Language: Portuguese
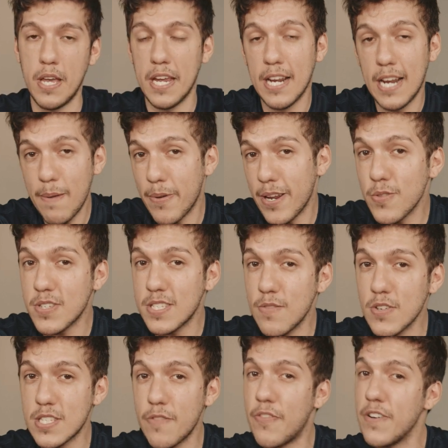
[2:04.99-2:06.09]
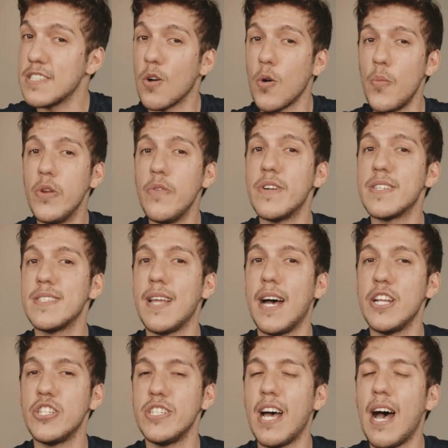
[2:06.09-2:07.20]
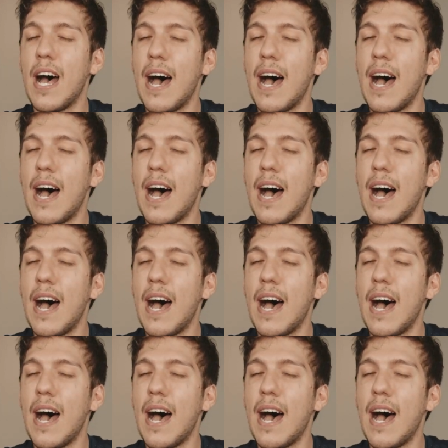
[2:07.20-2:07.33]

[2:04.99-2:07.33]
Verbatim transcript: E lembrando que se você fez alguma universidade na